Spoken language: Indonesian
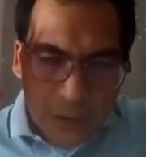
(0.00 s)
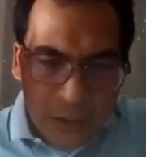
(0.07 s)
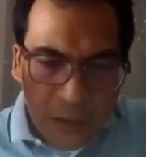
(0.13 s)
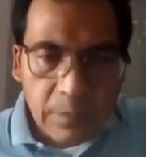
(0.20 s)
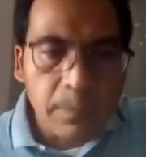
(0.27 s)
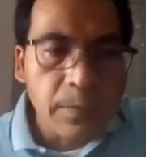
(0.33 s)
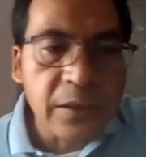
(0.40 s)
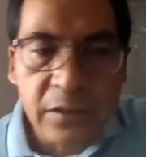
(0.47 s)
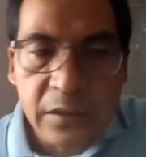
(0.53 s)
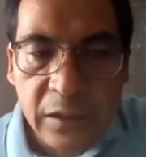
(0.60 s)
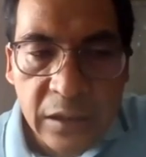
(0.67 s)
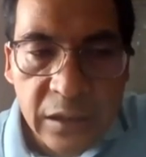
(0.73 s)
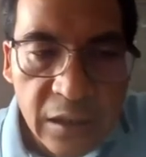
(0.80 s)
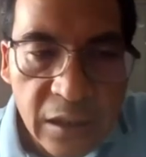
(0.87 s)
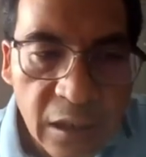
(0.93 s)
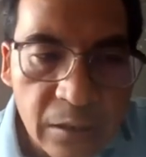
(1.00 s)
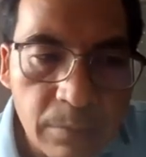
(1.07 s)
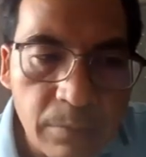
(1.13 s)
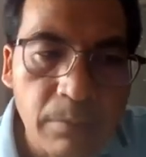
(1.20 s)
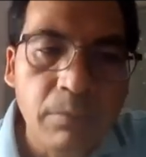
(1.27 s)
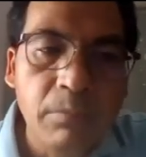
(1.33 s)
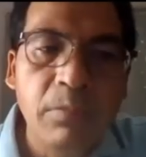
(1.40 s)
dapat
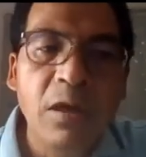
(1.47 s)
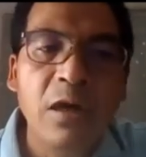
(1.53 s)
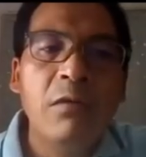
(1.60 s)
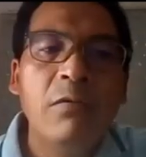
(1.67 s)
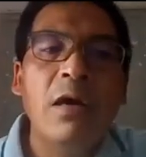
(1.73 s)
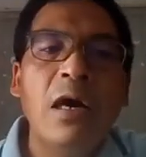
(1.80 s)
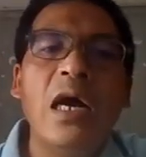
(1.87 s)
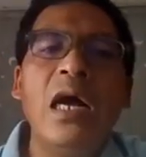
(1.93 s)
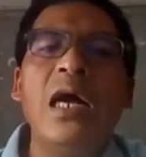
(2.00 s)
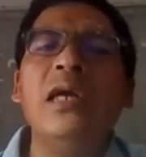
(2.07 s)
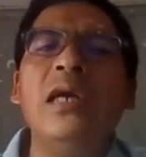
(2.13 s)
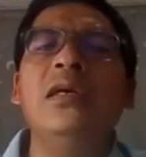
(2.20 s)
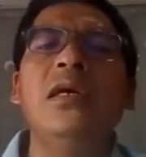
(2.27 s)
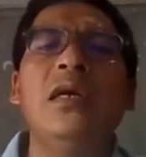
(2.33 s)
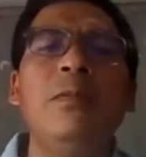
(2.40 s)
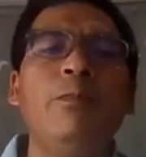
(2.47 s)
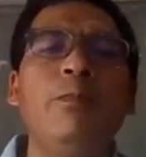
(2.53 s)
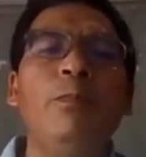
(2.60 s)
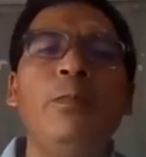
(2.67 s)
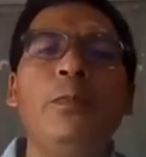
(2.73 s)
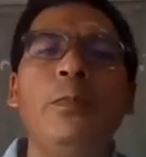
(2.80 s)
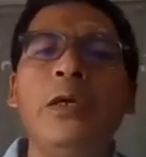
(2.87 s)
dilihat bahwa ada
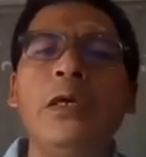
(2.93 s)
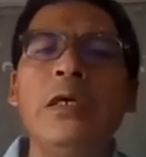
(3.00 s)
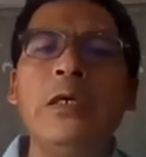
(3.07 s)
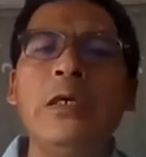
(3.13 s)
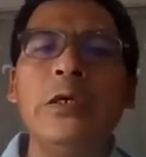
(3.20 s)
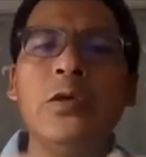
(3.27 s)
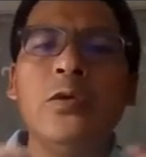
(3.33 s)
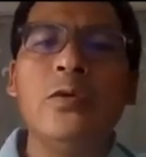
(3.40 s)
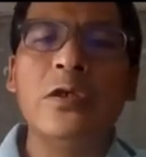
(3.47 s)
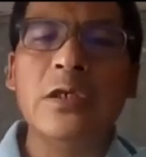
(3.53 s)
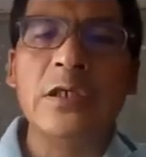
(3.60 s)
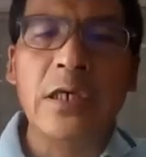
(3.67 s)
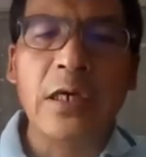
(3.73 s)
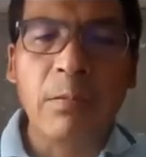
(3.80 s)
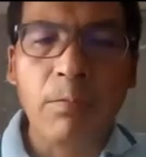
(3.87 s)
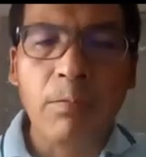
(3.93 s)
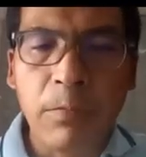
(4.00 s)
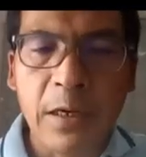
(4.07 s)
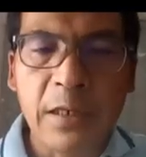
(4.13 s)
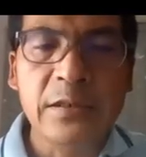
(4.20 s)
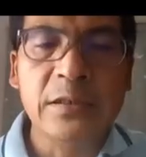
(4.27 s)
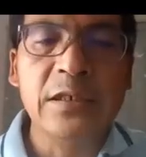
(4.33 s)
periode yang
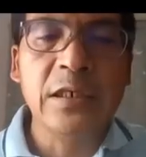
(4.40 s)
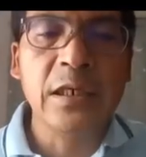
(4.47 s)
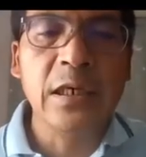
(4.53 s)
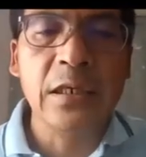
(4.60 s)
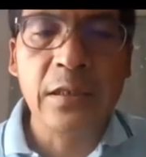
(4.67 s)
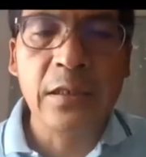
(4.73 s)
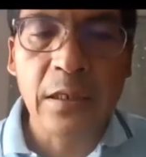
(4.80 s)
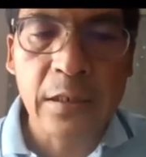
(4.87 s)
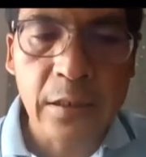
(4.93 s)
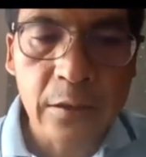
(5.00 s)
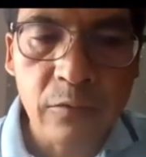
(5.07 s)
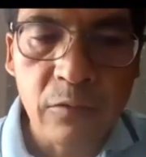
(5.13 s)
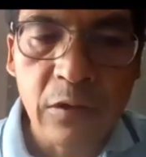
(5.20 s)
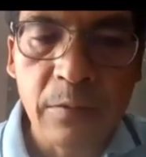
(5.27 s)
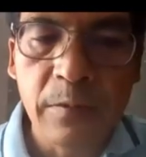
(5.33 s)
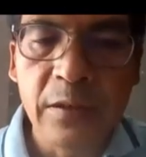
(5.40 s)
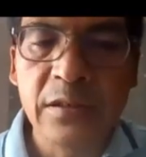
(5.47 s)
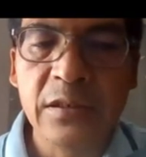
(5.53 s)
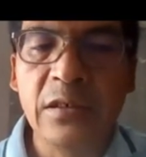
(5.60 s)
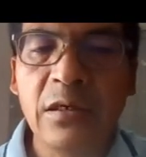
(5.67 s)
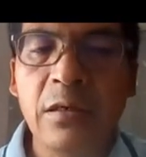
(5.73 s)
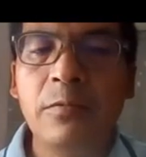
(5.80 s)
panjang antara
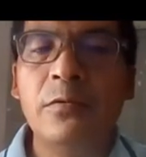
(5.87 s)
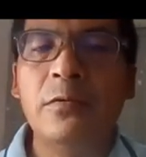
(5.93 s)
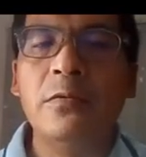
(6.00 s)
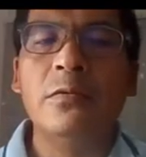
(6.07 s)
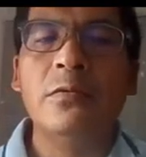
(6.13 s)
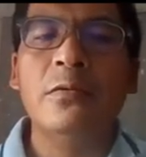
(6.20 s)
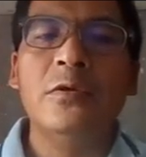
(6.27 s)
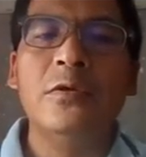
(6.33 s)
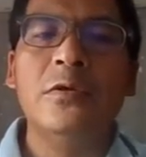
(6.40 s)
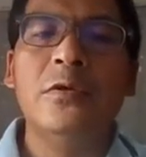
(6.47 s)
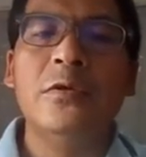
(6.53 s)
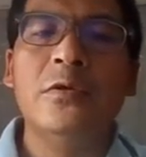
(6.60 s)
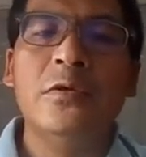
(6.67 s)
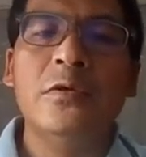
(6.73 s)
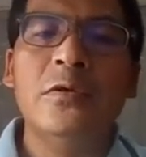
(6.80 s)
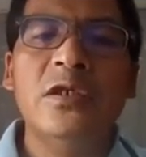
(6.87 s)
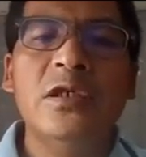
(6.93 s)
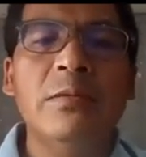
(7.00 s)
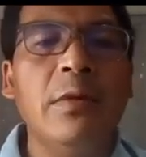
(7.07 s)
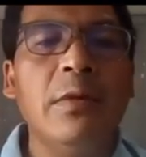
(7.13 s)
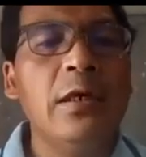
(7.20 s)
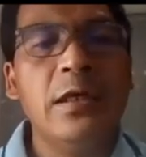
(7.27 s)
12.30 di
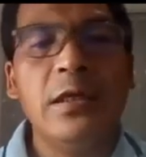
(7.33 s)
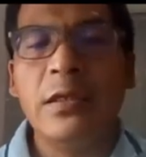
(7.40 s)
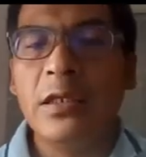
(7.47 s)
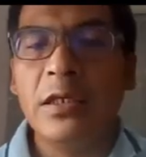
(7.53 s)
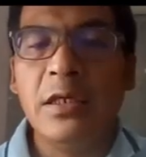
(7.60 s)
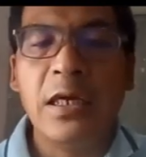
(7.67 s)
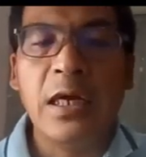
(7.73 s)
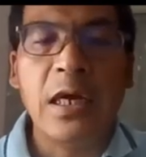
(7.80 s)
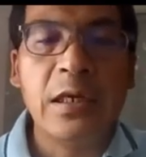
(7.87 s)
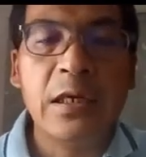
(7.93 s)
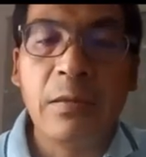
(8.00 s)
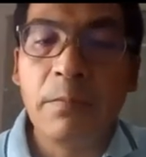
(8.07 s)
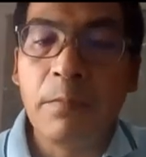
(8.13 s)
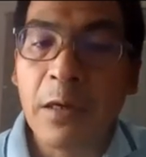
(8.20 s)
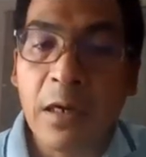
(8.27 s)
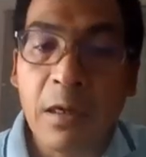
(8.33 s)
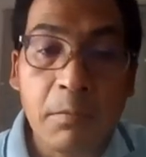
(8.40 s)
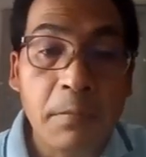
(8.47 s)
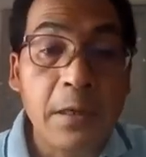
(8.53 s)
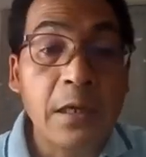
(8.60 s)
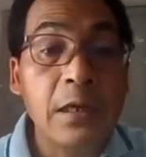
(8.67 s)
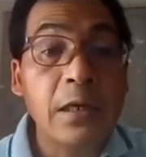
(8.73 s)
mana tidak ada
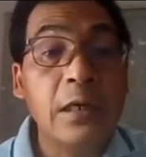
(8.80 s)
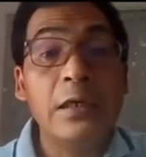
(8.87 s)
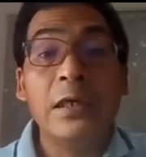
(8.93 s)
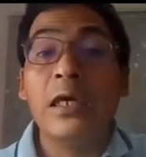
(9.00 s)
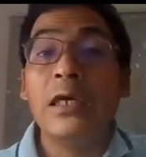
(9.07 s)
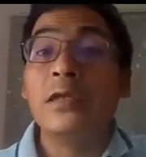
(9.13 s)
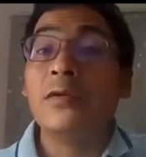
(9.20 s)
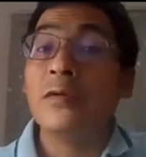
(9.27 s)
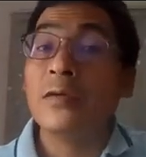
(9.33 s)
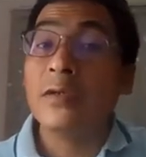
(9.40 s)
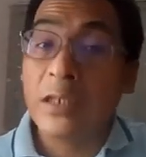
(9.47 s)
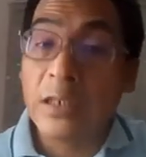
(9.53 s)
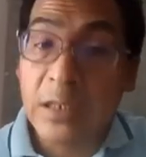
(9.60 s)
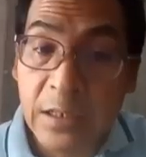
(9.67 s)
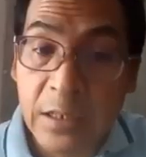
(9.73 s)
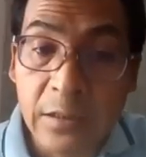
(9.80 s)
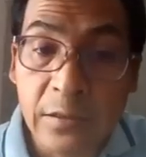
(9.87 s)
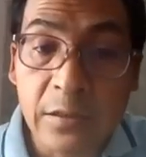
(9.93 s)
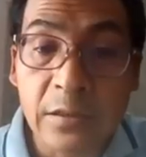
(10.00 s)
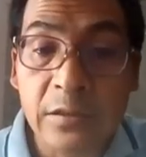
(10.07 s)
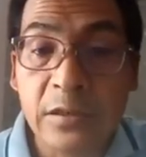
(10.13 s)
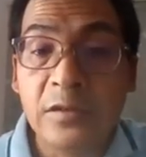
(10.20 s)
penampakan atau
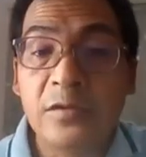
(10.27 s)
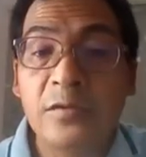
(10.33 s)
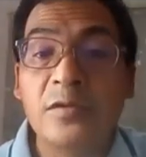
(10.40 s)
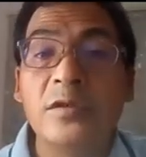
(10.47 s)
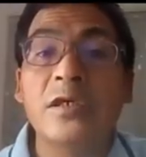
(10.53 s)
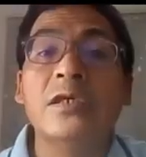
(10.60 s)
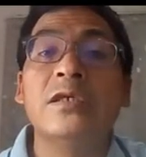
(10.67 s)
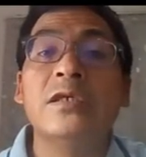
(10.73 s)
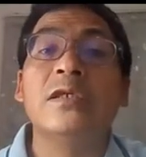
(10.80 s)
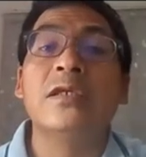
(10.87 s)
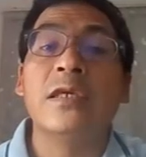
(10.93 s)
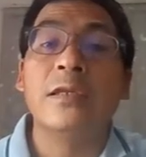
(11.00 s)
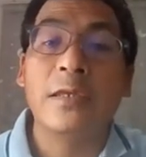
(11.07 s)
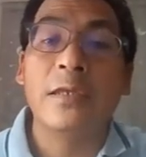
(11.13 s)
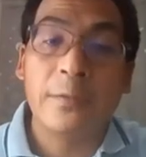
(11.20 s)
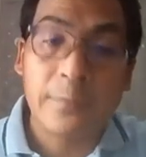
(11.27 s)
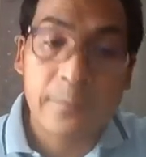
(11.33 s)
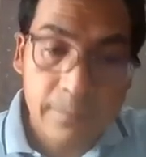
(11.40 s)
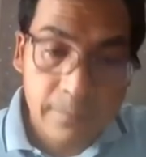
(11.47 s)
kegiatan Yesus yang dicatat.